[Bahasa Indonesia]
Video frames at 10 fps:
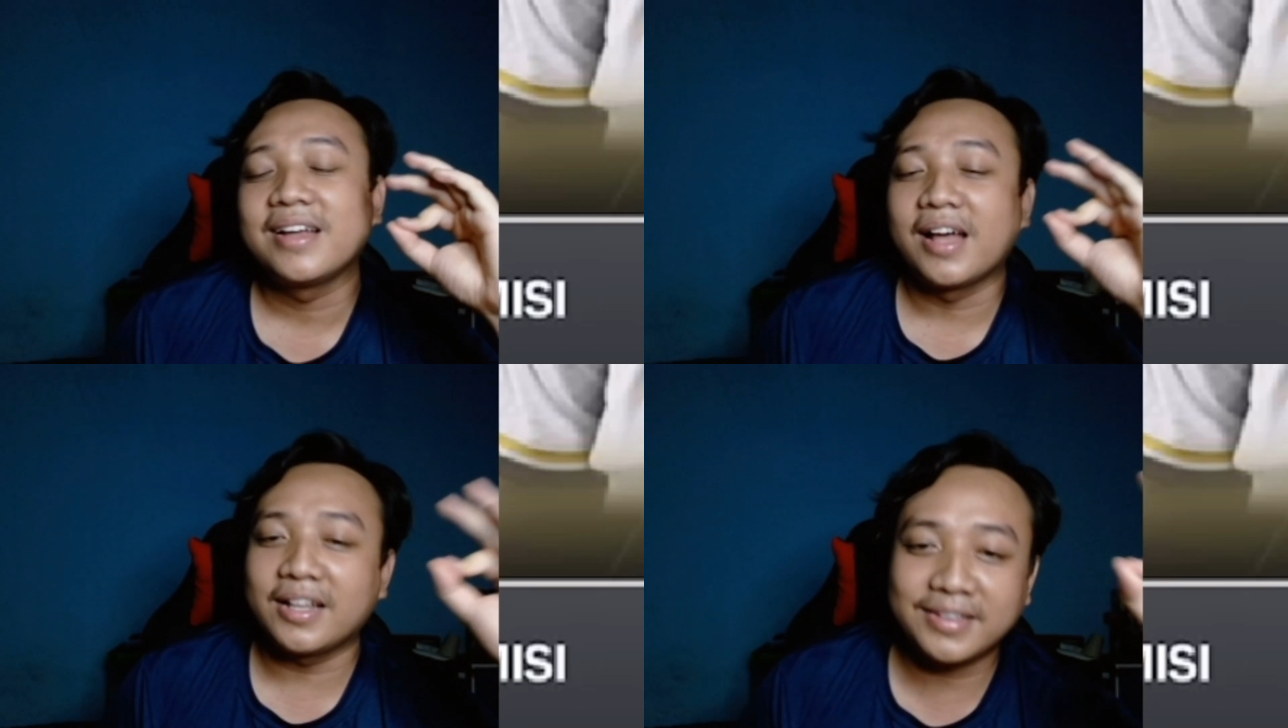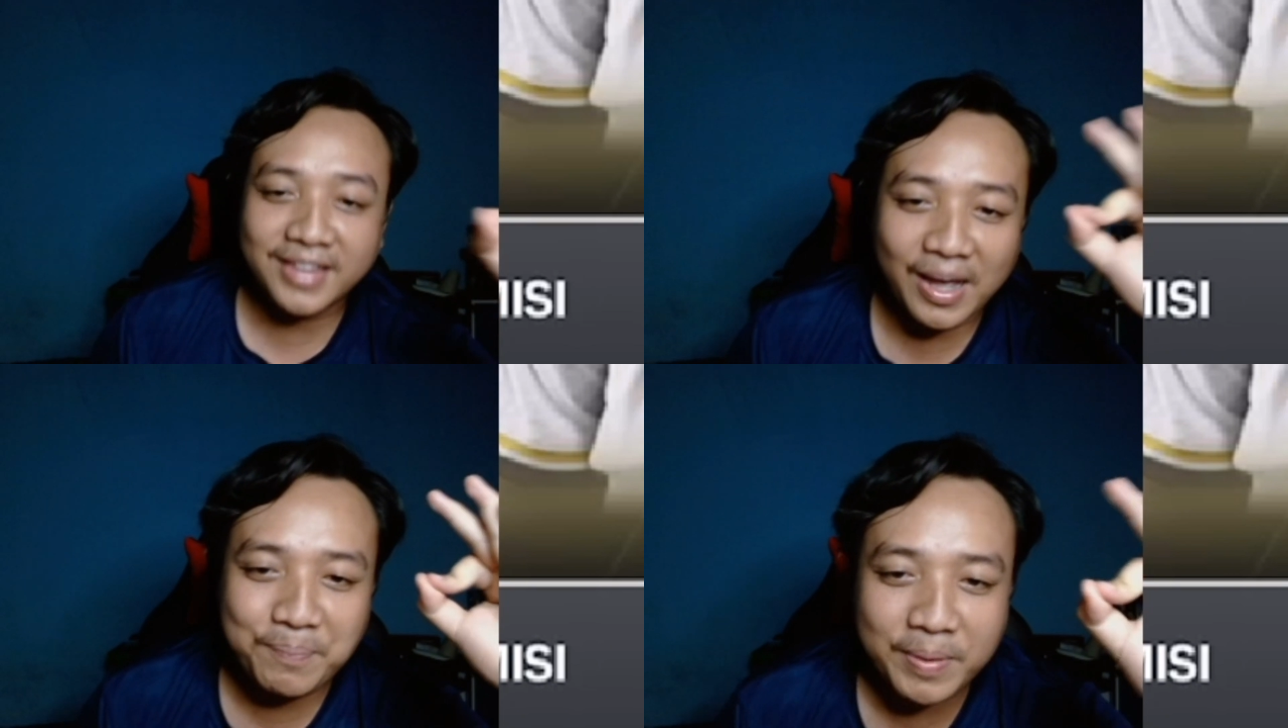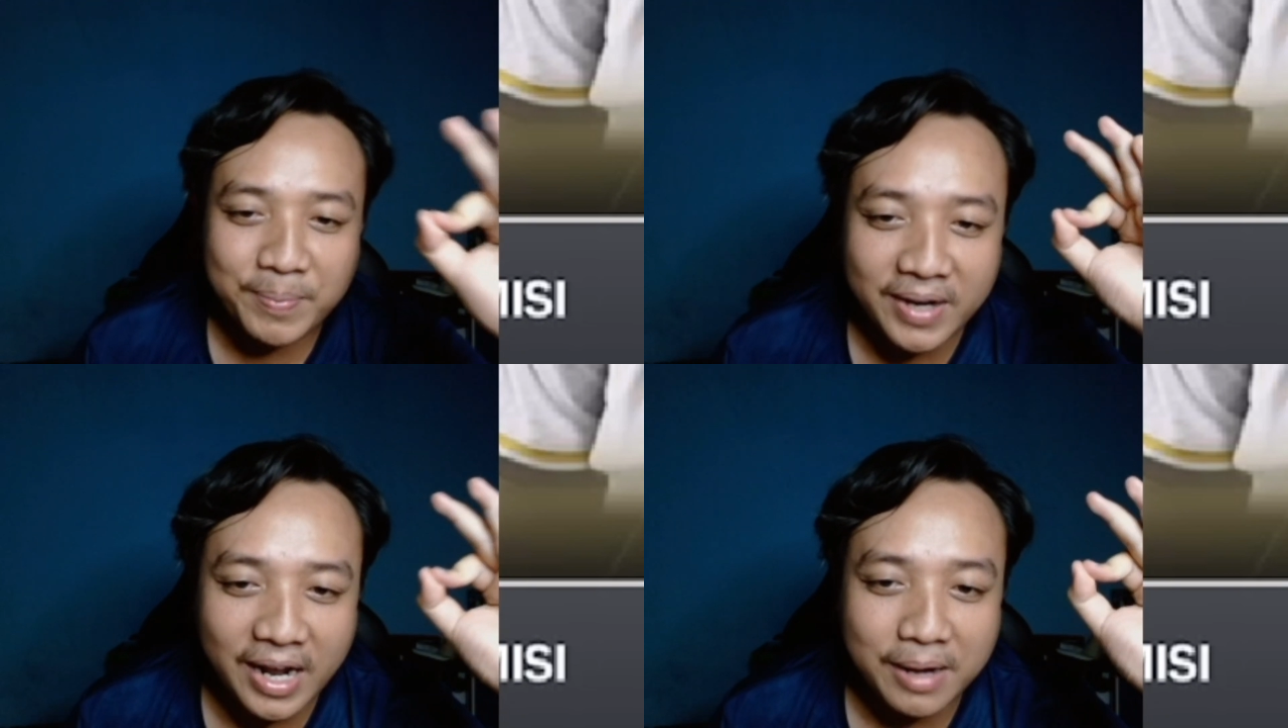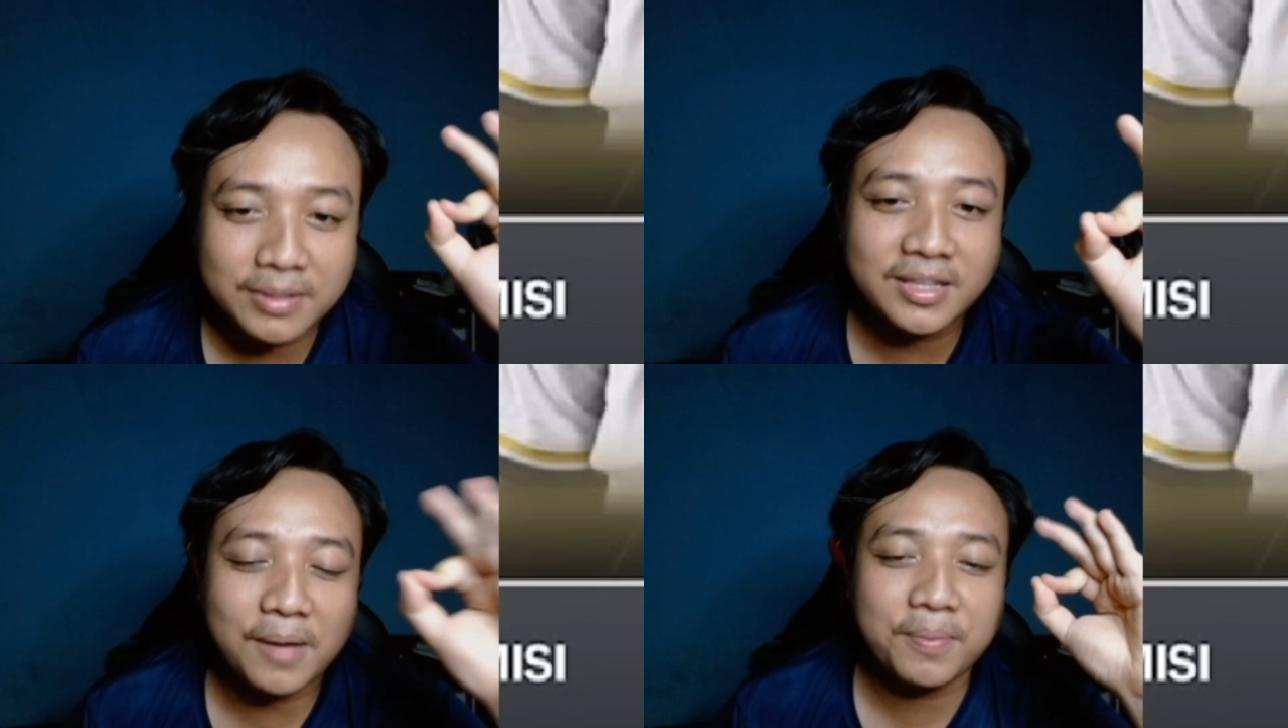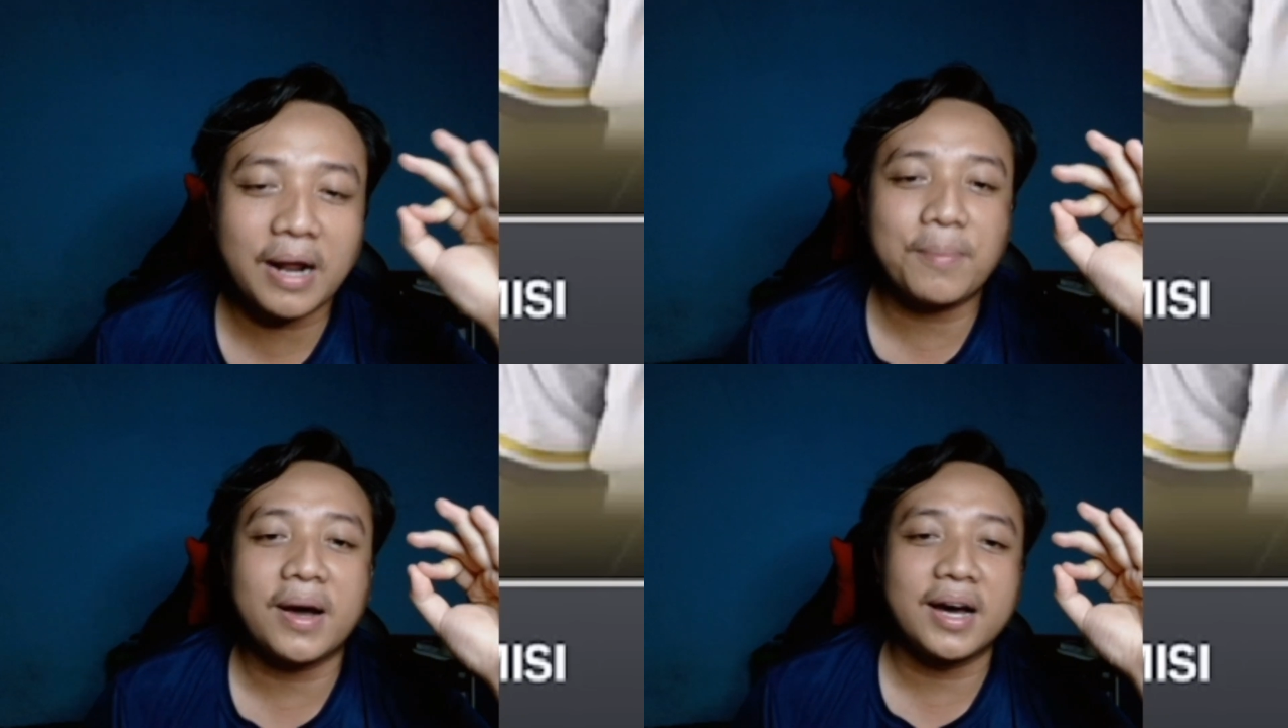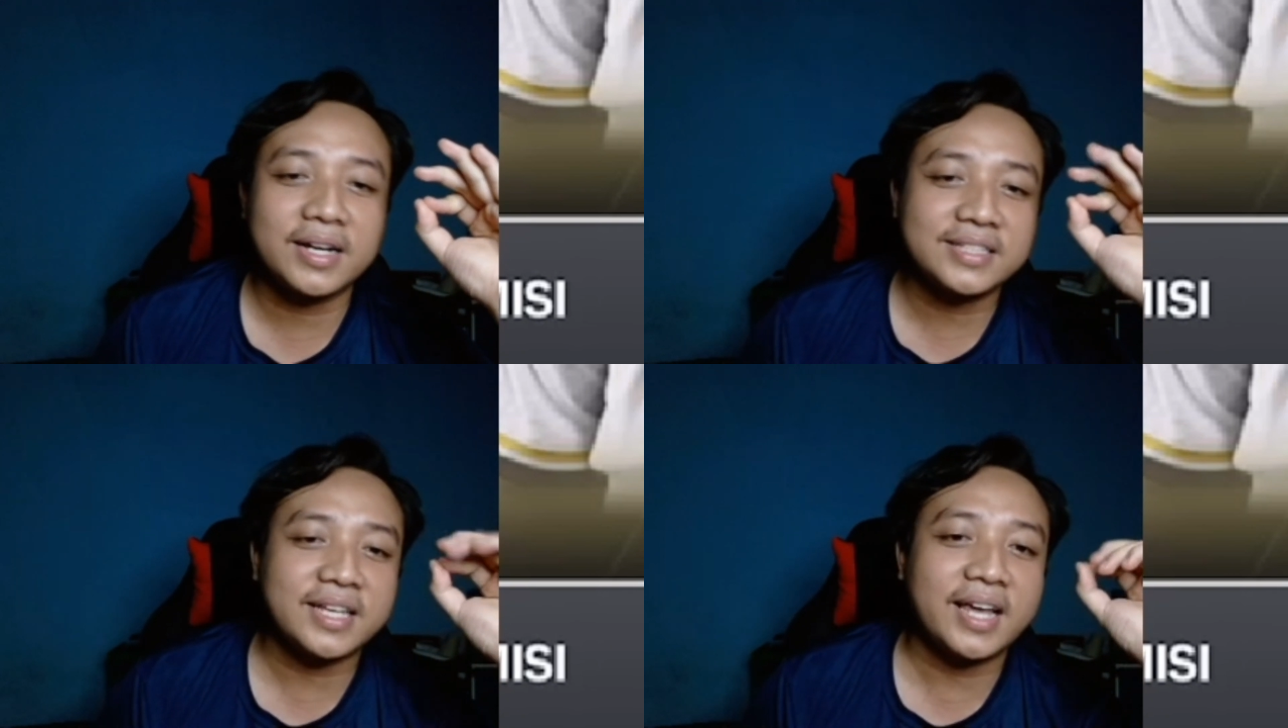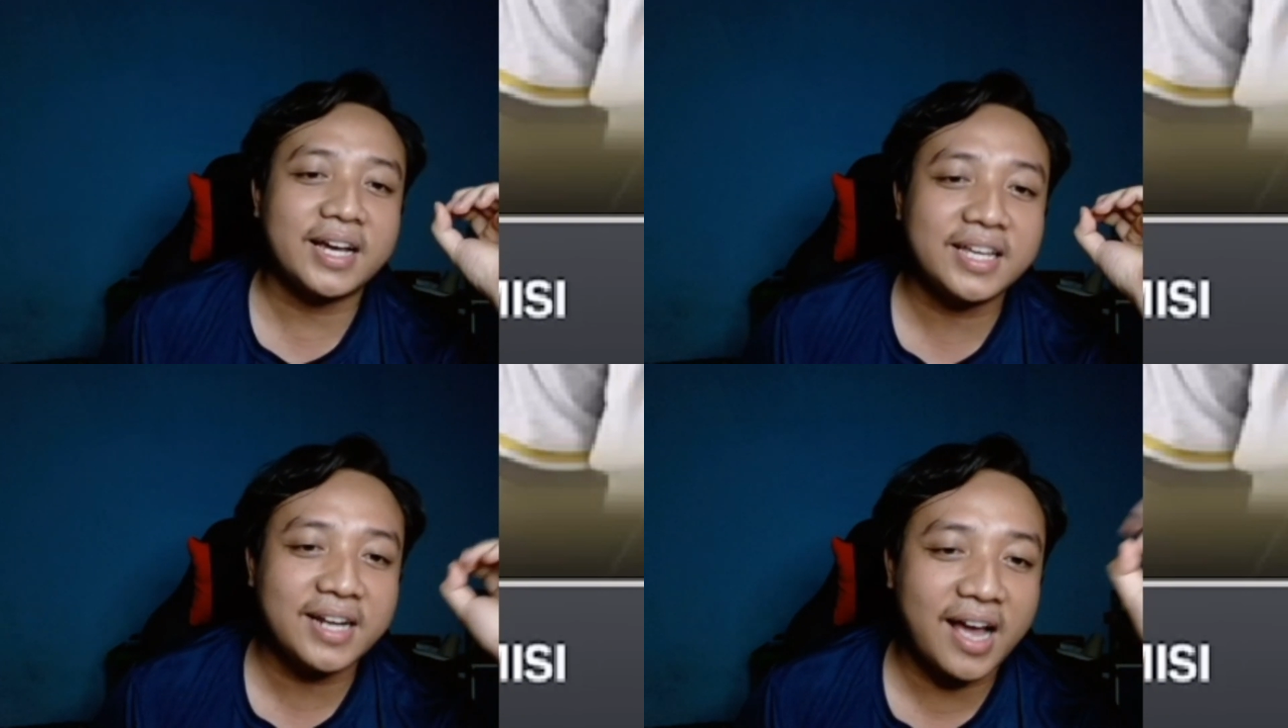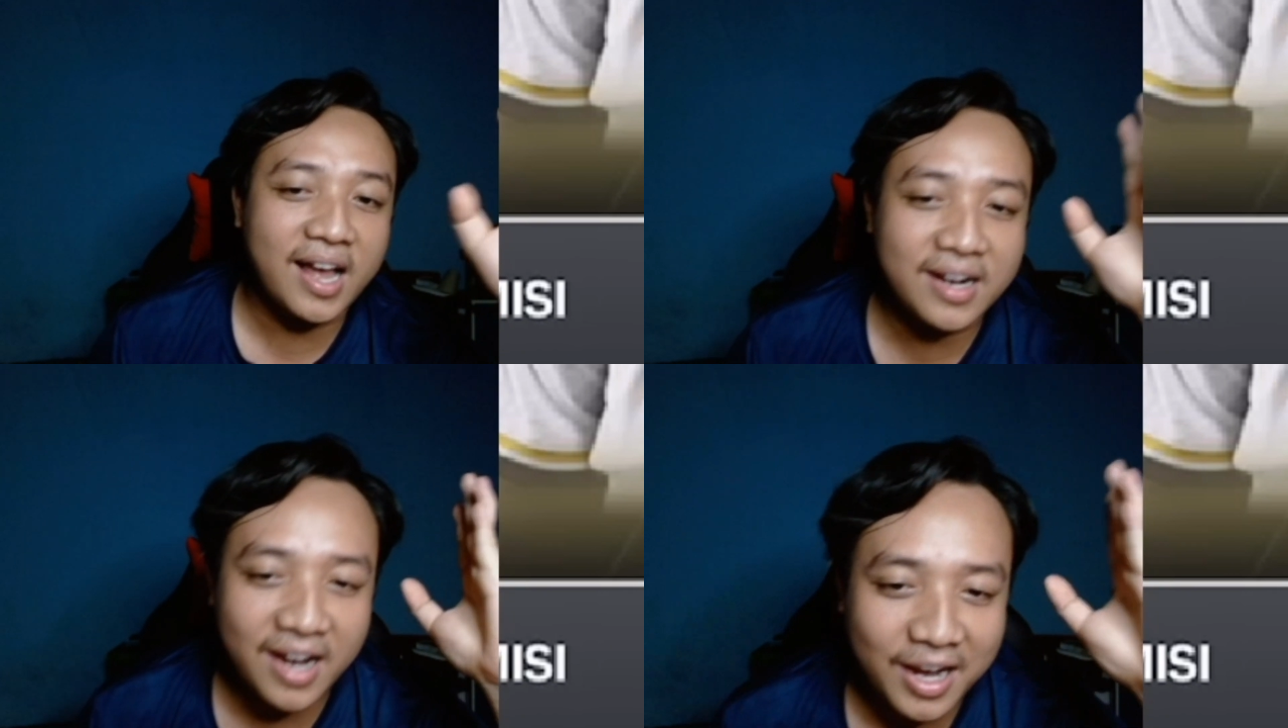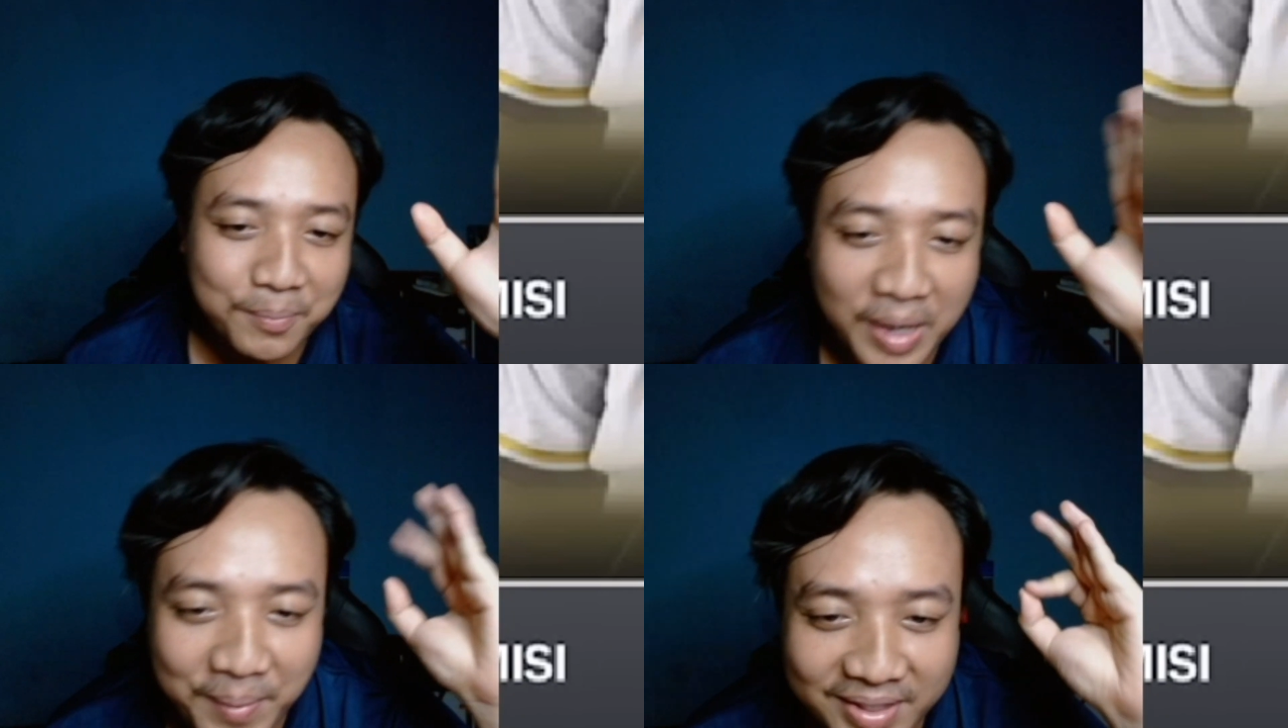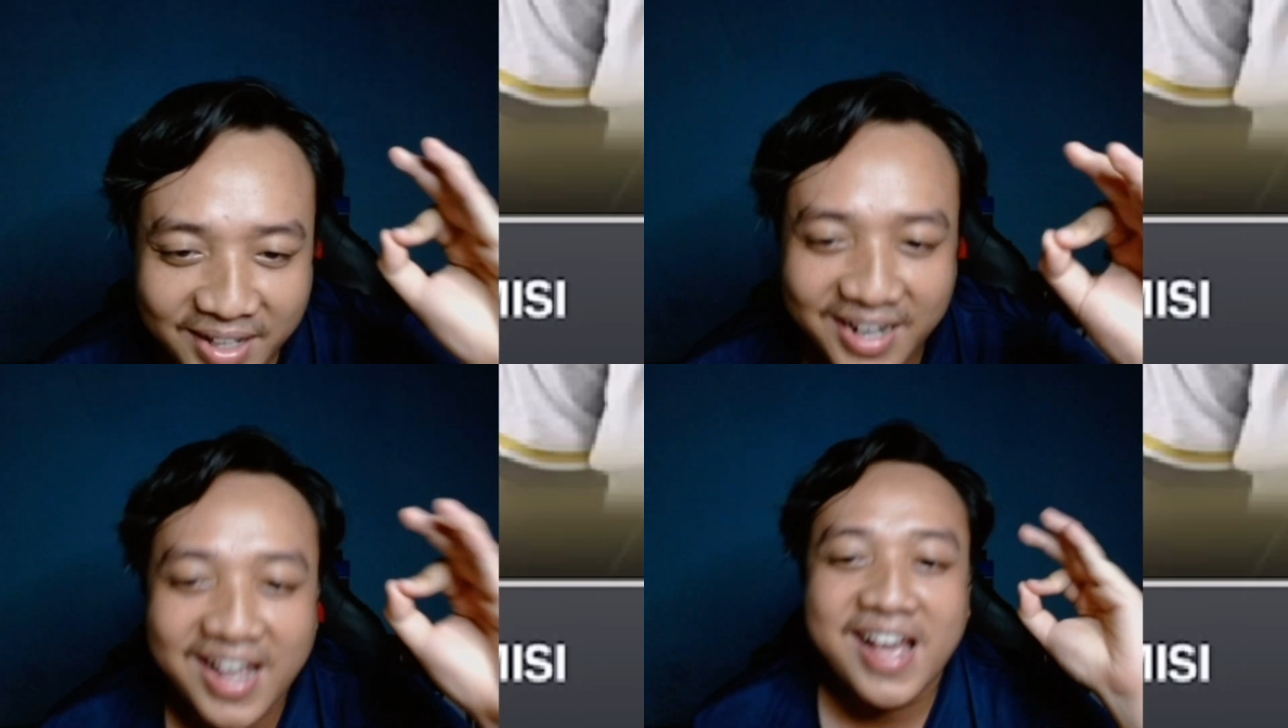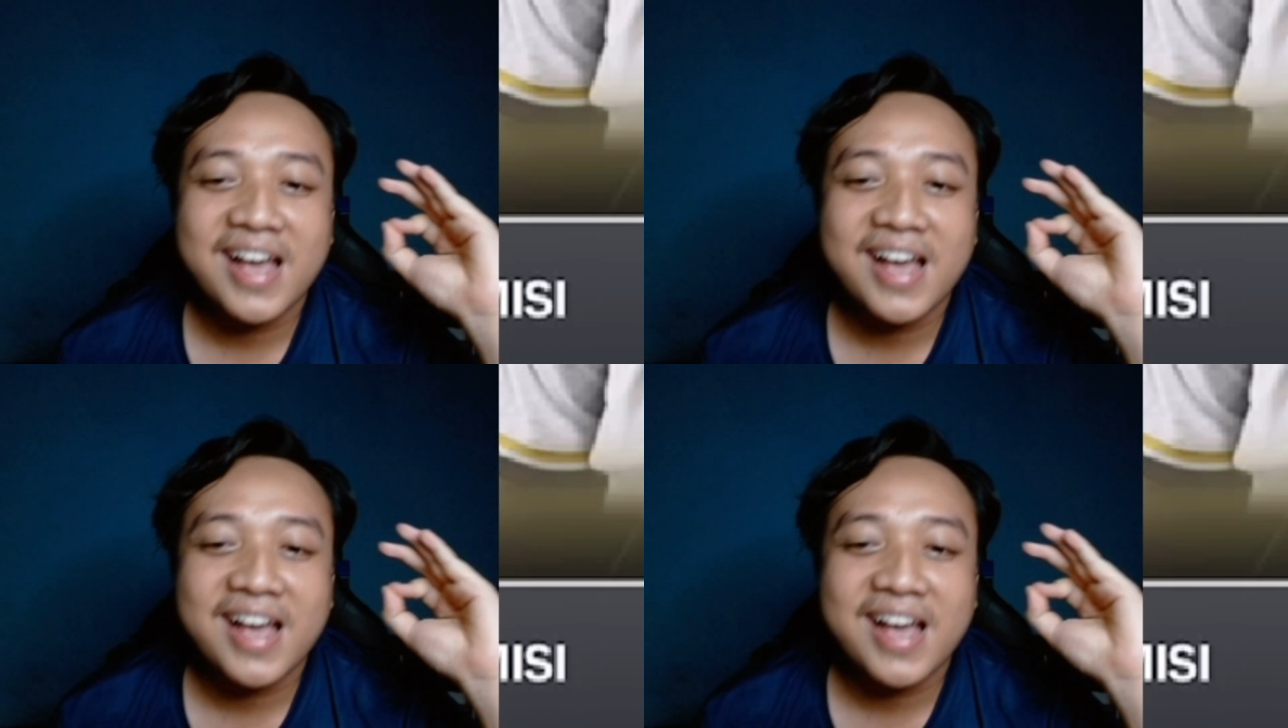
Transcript: Entah beberapa entah berapa hari Saya kira anda akan mendapatkan